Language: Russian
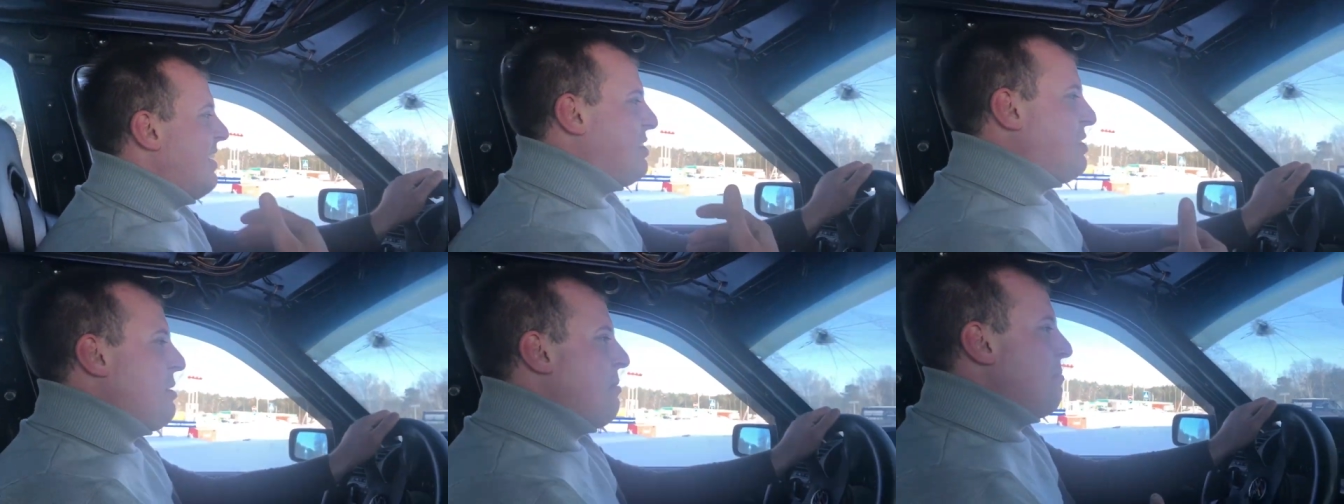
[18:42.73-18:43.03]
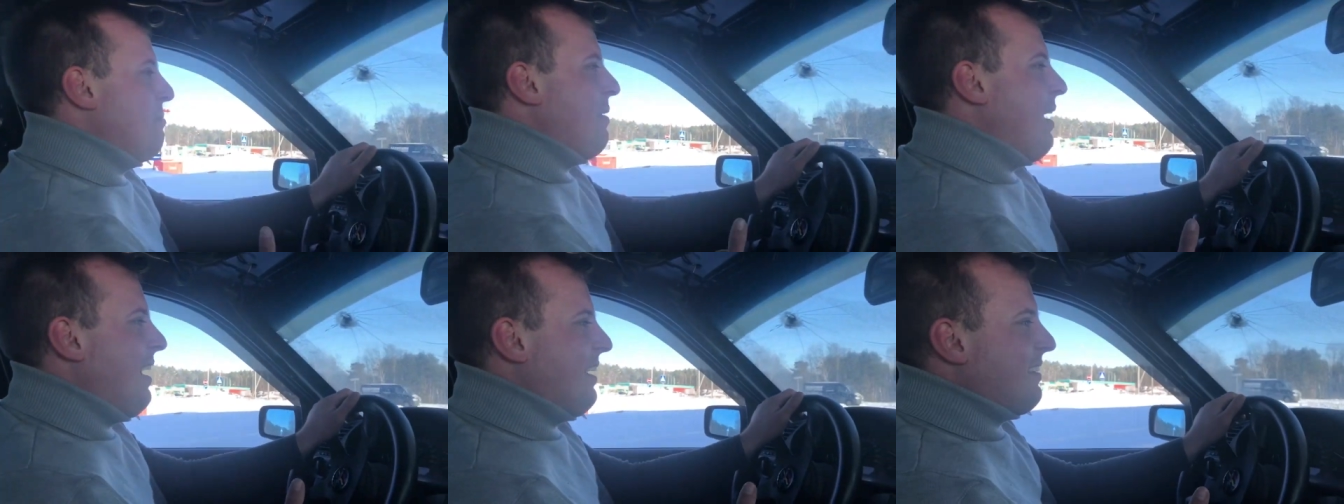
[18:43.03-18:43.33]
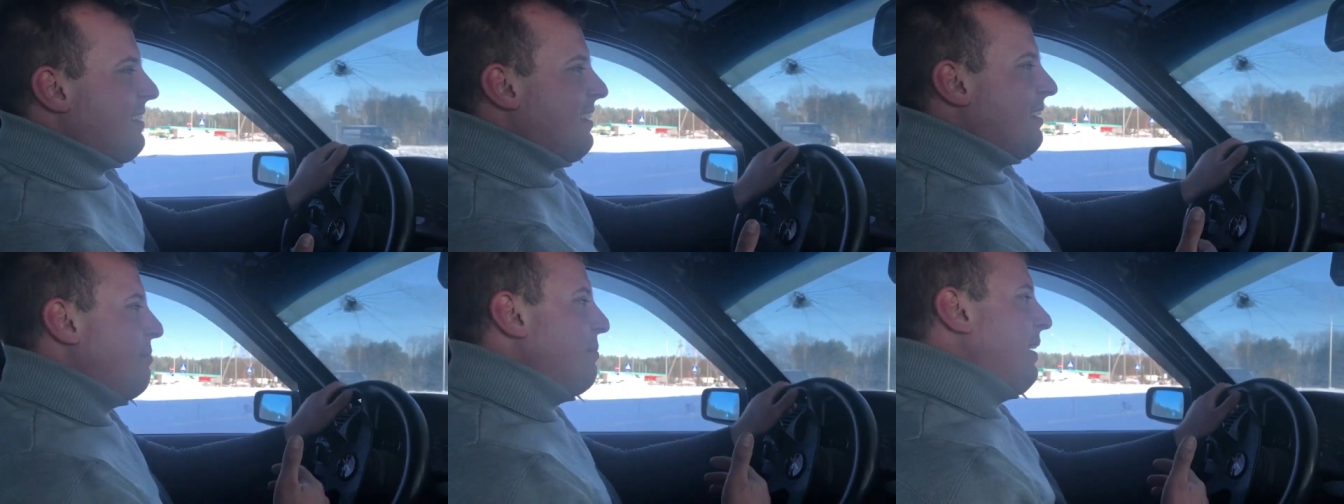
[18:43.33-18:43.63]
чем
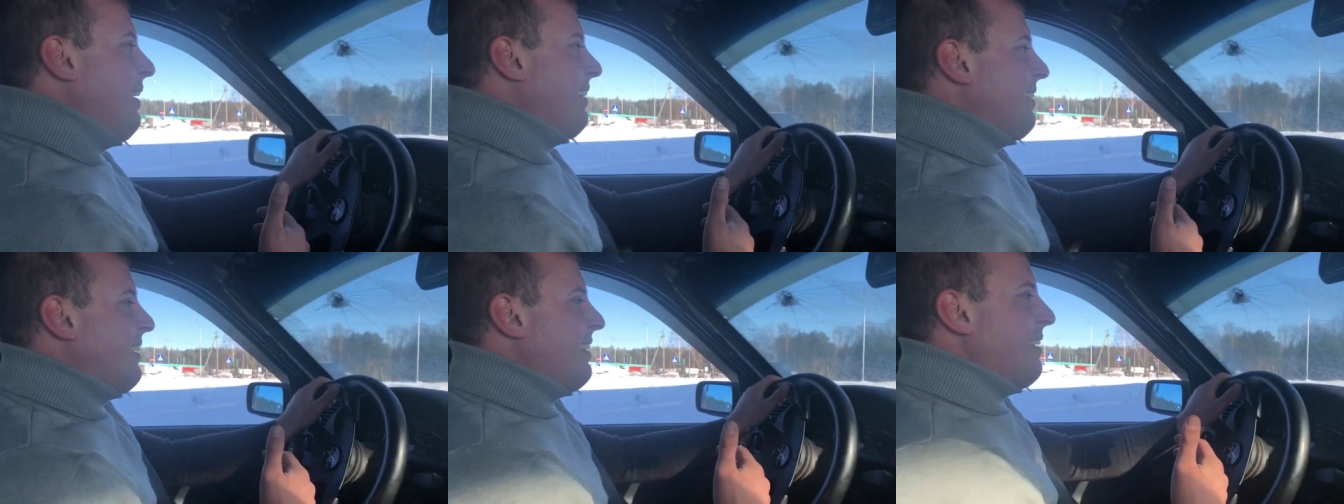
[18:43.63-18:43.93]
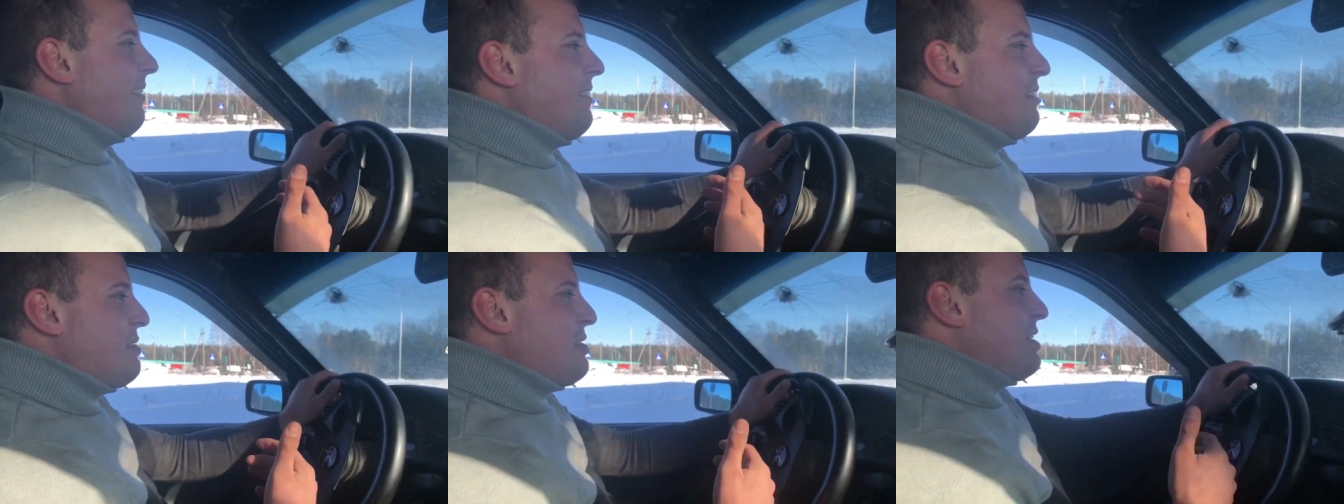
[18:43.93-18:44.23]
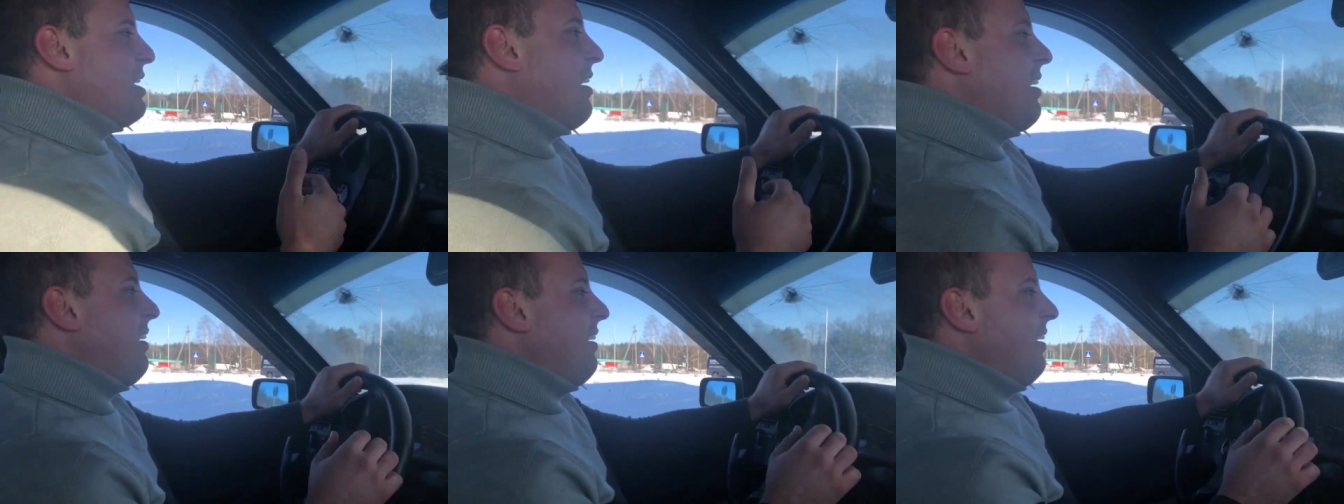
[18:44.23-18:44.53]
Мазда. Блин, это вообще